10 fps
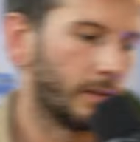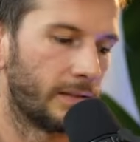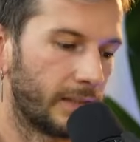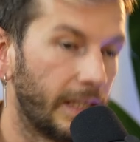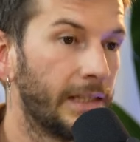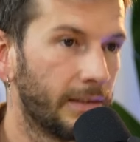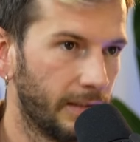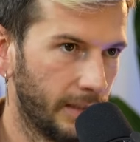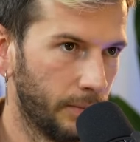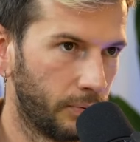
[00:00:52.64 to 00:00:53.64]
Scaling
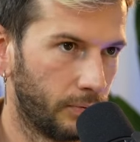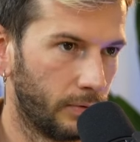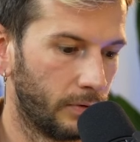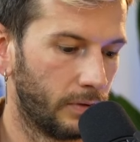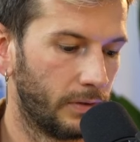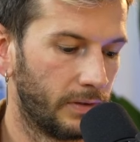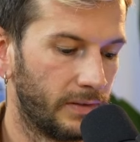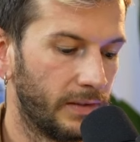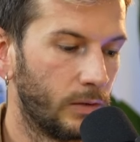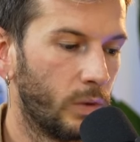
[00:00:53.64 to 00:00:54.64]
d'équipe,
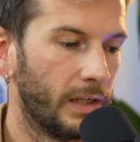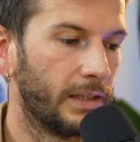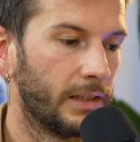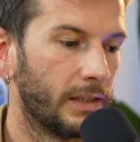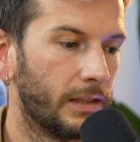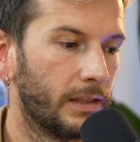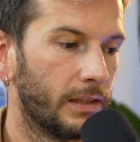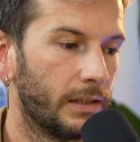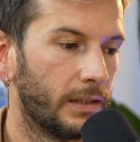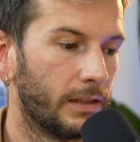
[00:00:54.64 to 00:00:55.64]
c'est quoi
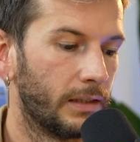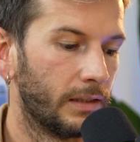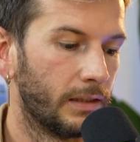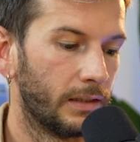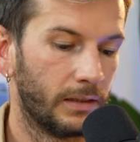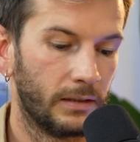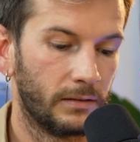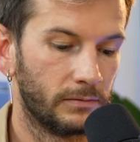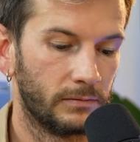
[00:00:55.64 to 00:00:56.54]
les...